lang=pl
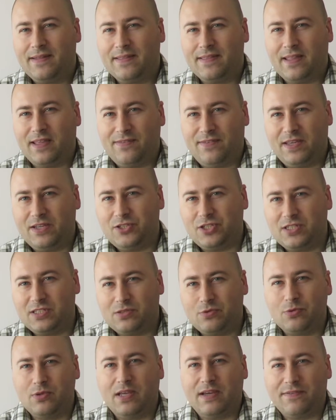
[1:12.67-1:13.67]
największe
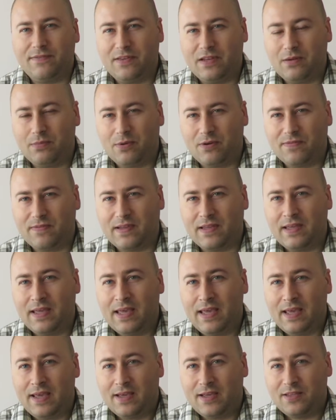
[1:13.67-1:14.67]
studia filmowe
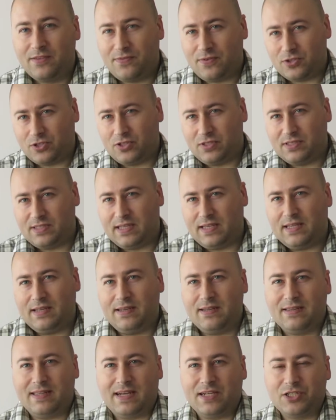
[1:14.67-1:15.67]
y,
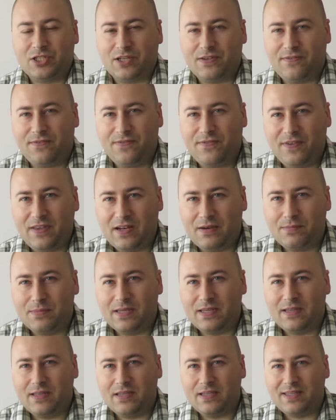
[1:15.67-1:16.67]
tworzące także
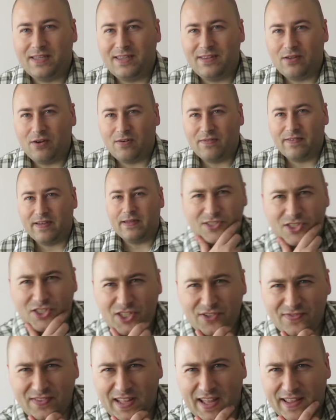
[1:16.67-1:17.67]
filmy kinowe.
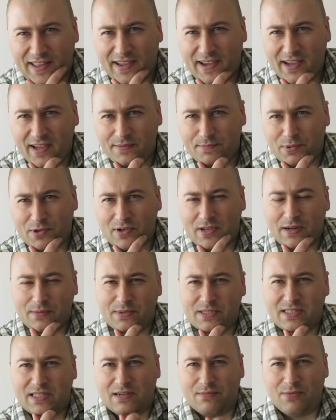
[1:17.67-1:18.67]
Dziwne, nie? Program
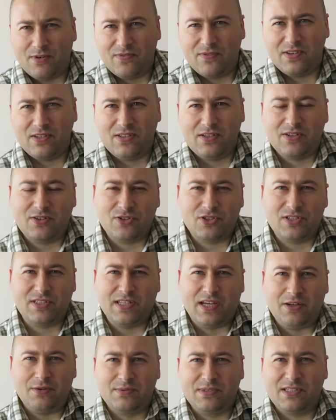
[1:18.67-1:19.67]
jest darmowy i
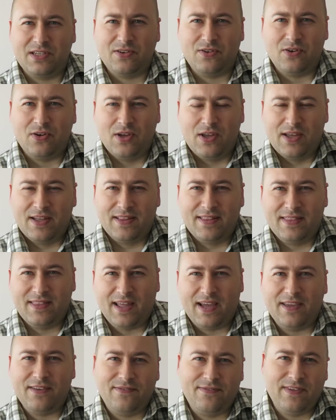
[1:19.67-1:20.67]
korzystają z niego
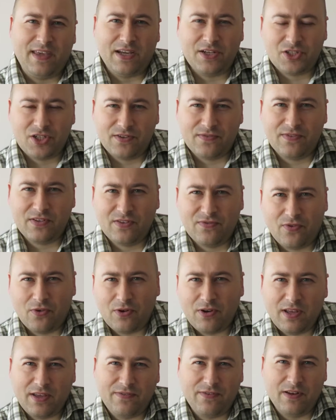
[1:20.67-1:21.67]
największe
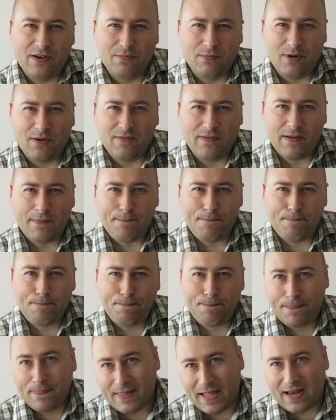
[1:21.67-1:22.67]
wytwórnie filmowe.
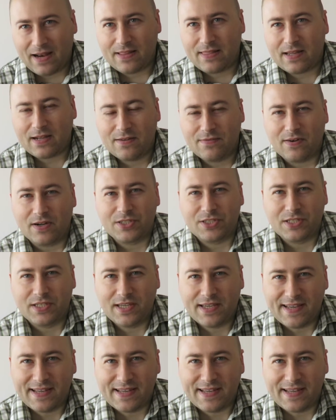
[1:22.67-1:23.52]
No ale tak właśnie